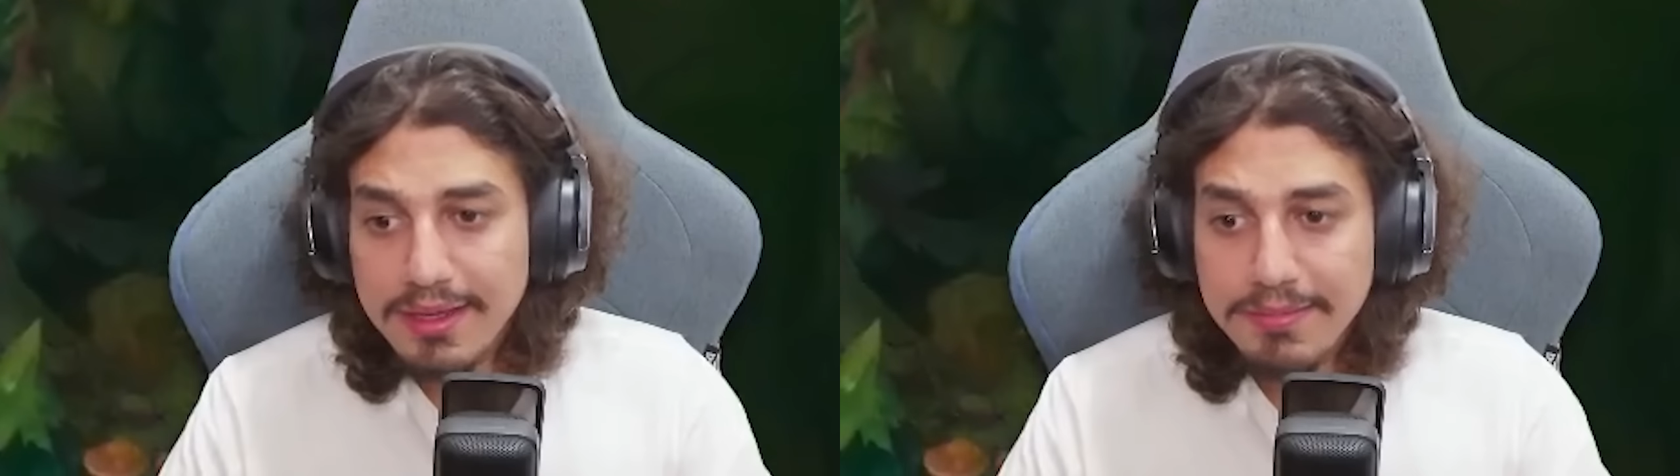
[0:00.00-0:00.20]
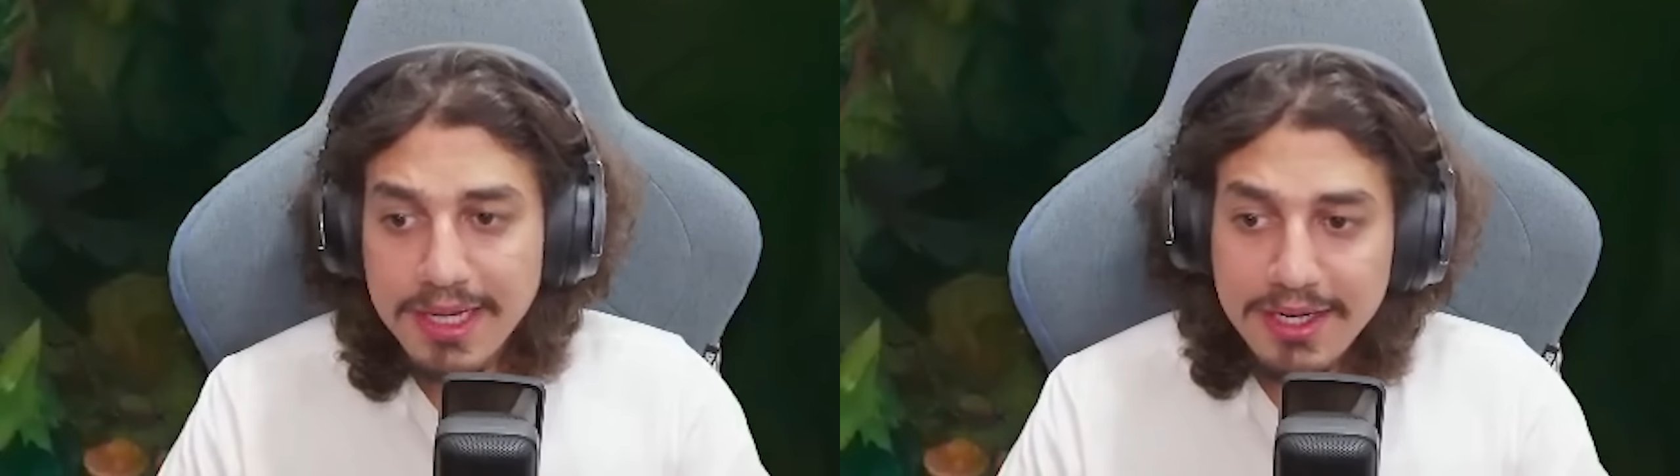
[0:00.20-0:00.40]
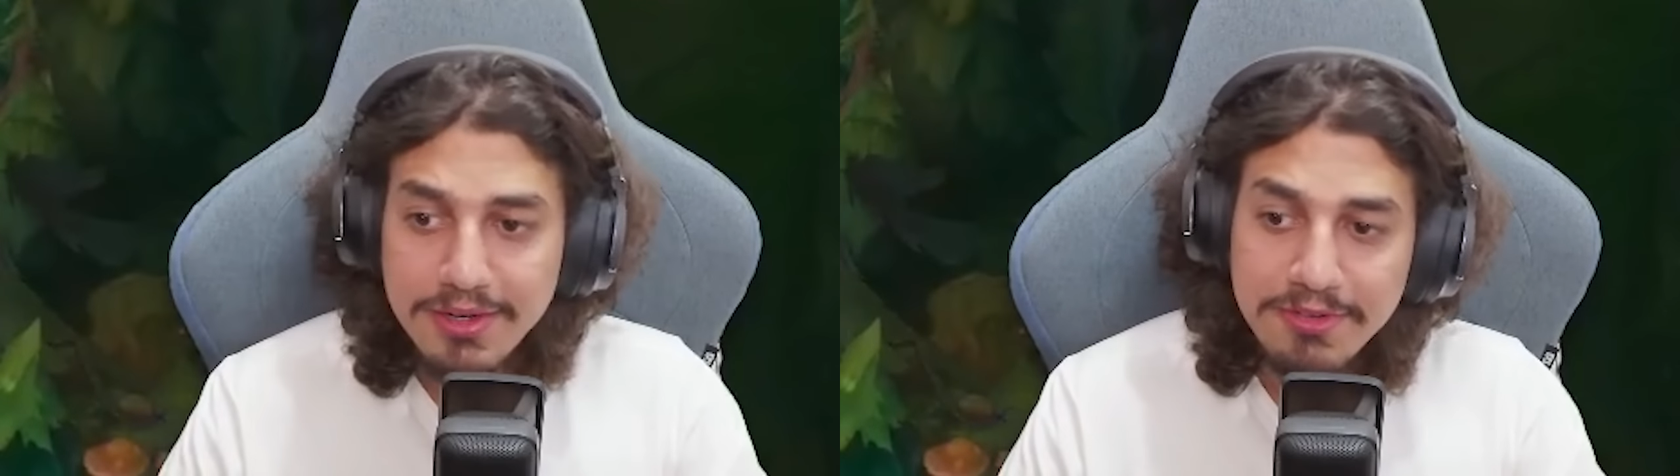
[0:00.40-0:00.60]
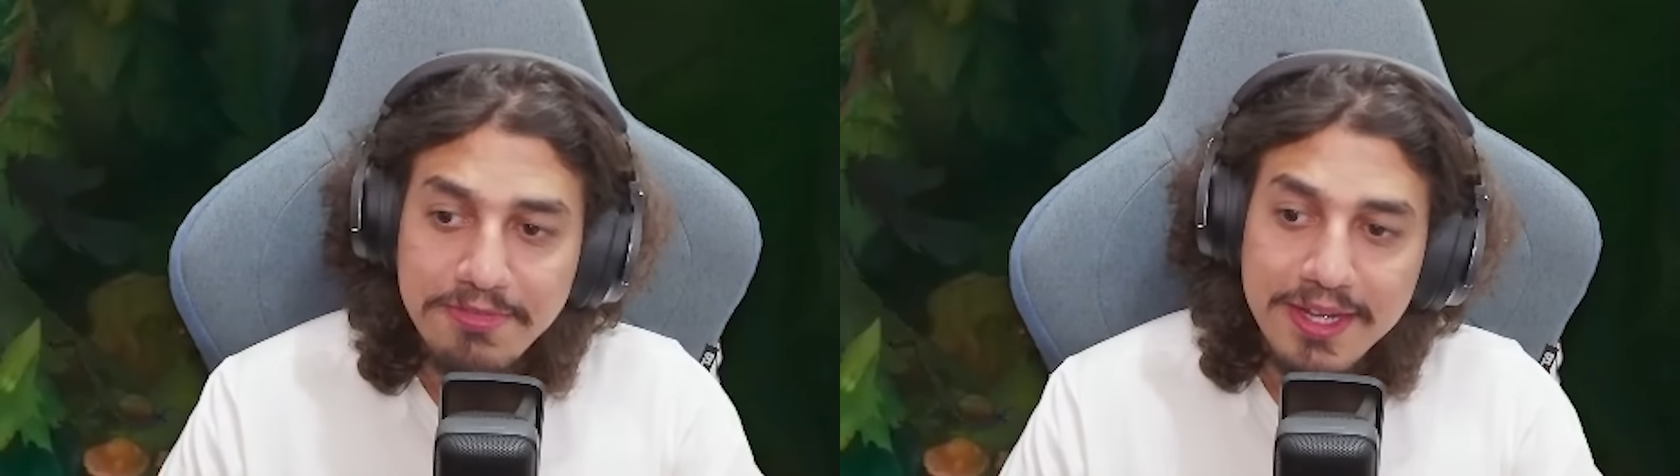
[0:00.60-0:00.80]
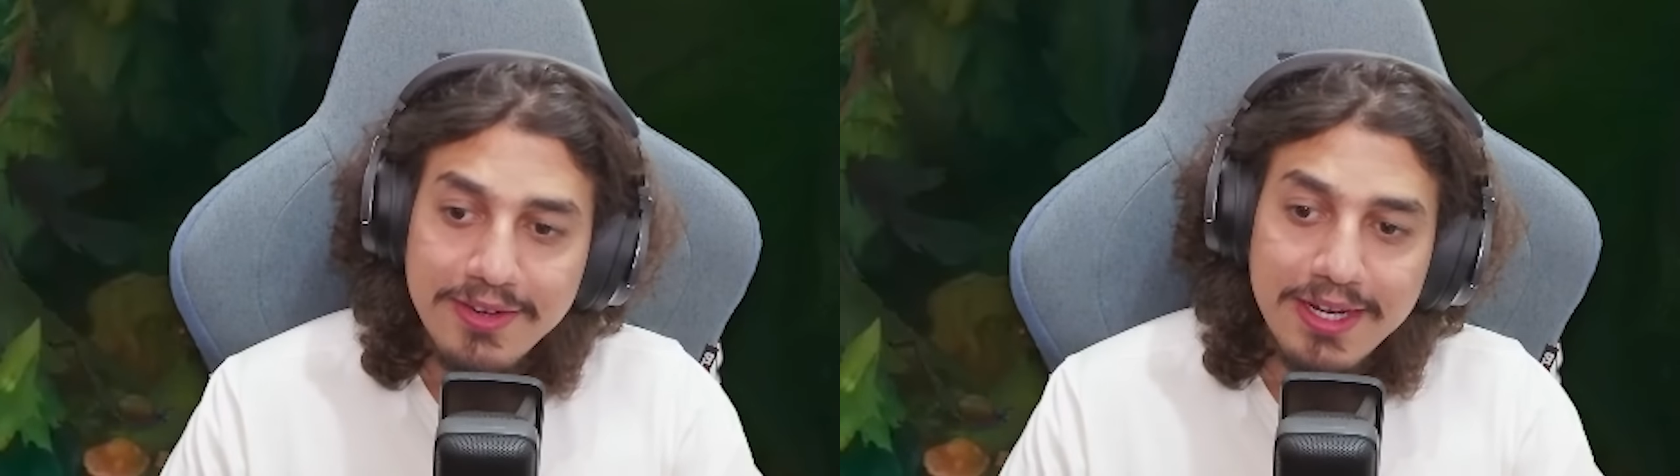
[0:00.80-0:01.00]
Mano, no
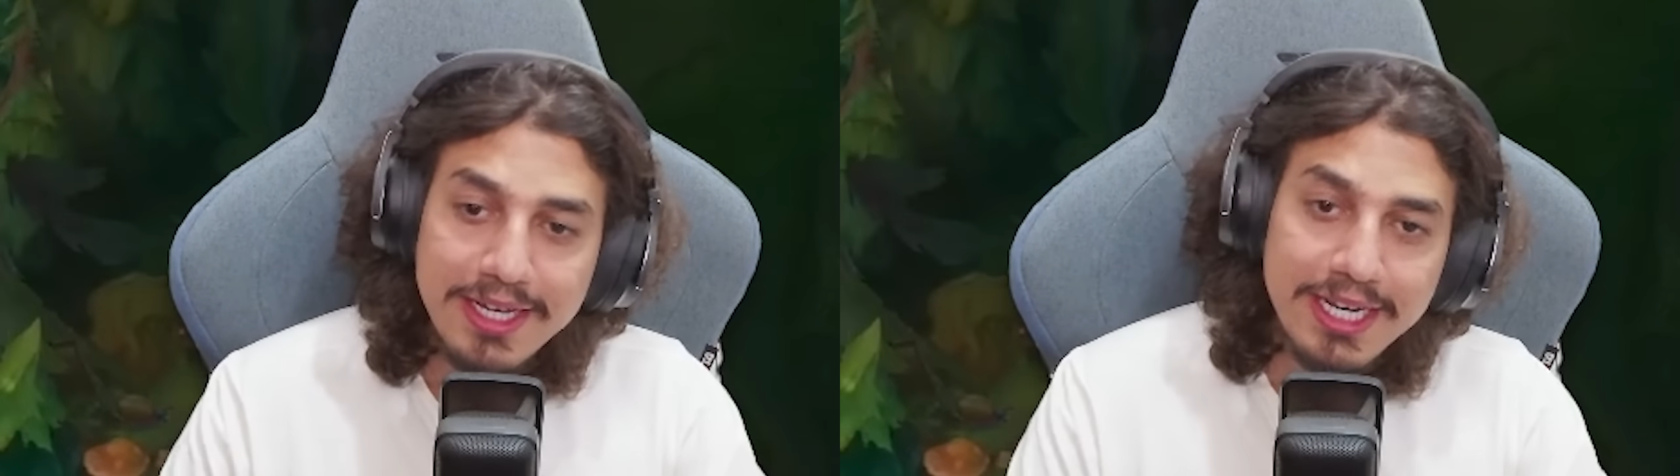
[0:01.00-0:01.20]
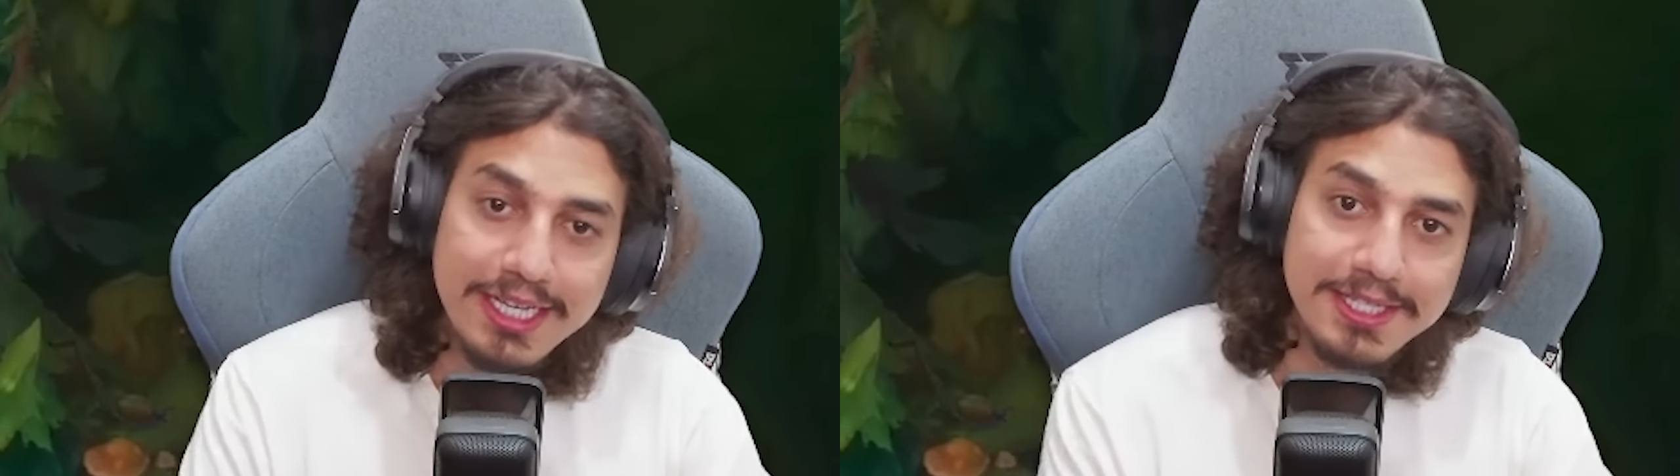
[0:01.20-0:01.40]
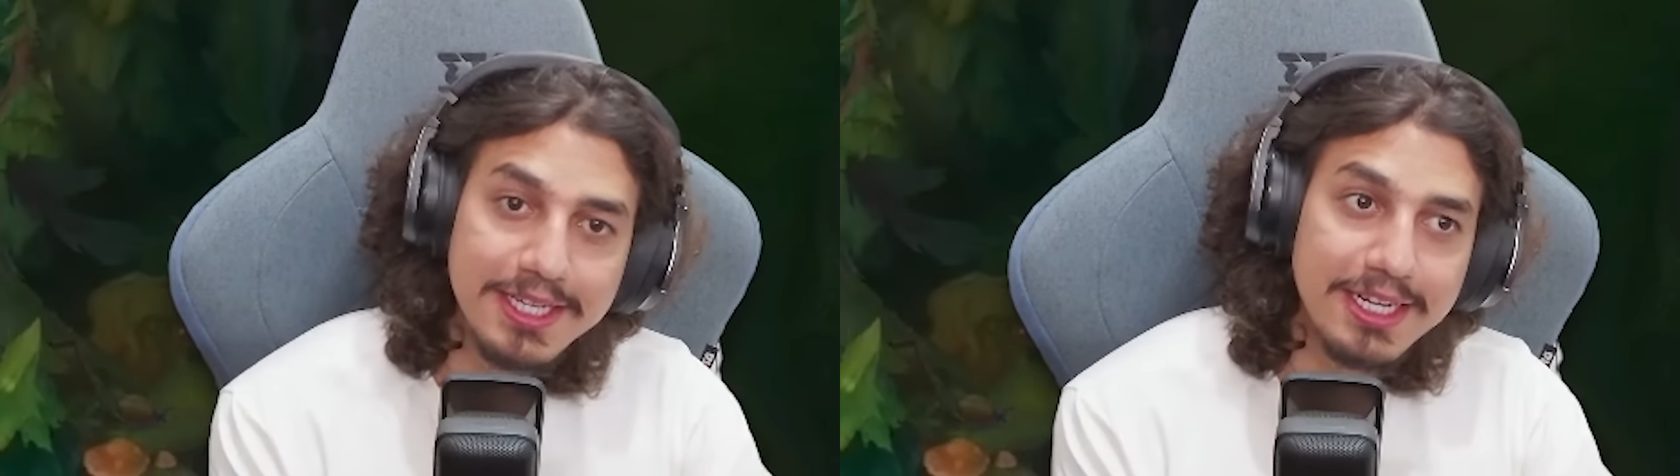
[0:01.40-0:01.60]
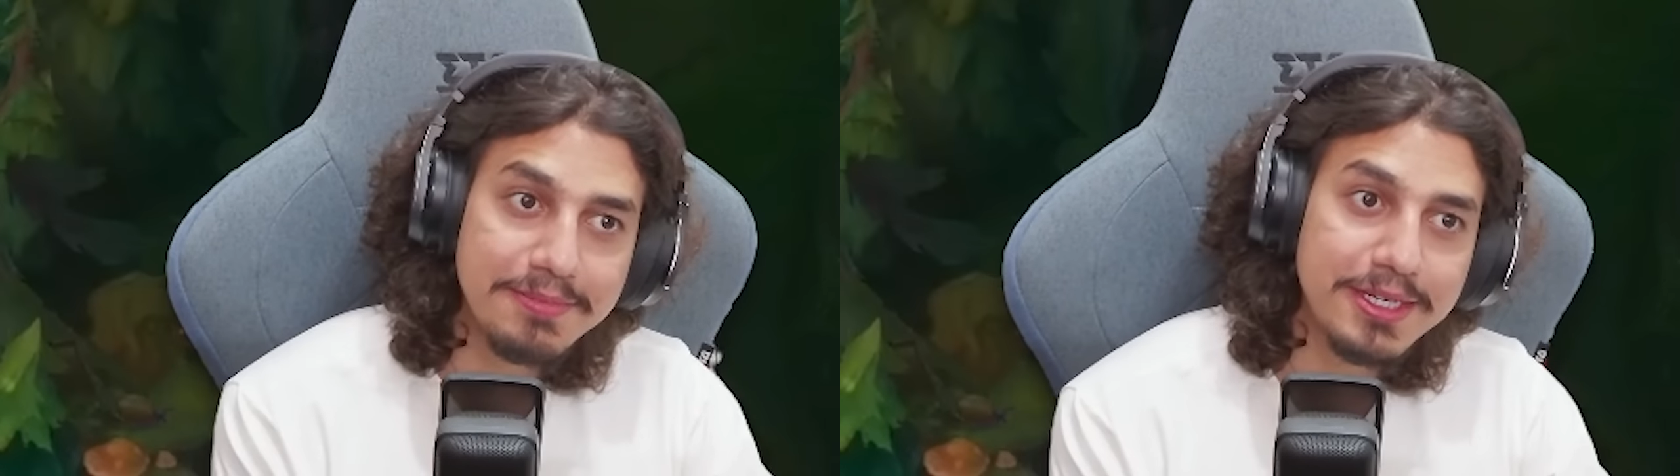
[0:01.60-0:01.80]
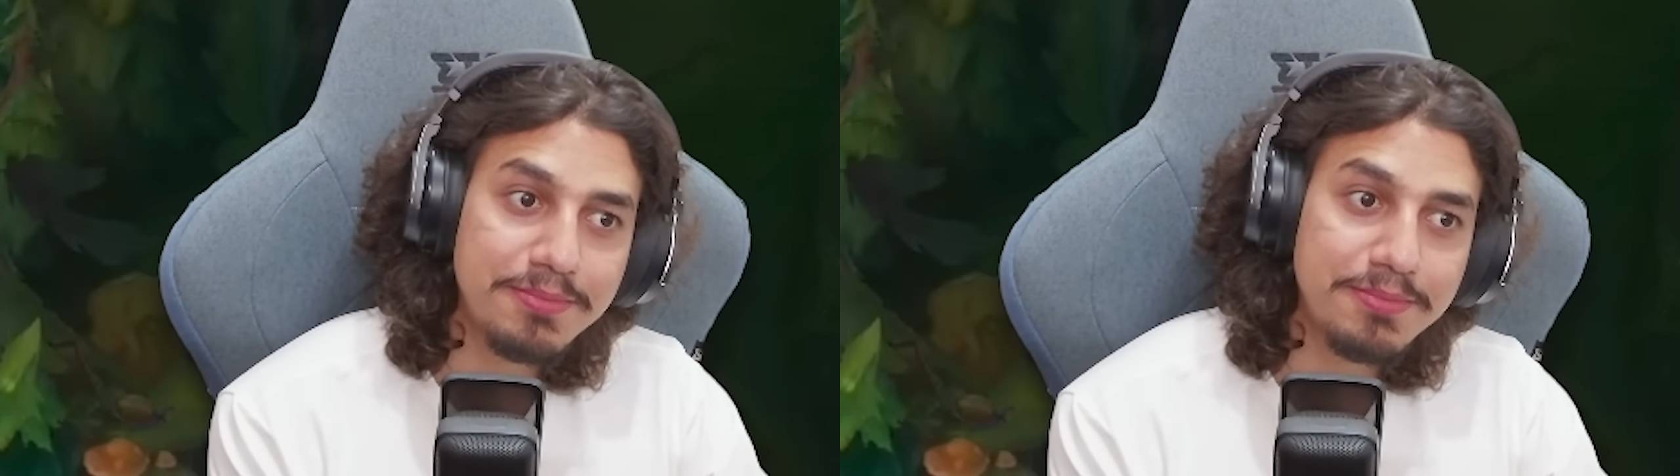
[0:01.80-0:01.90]
ferro é uma gracinha, né, mano?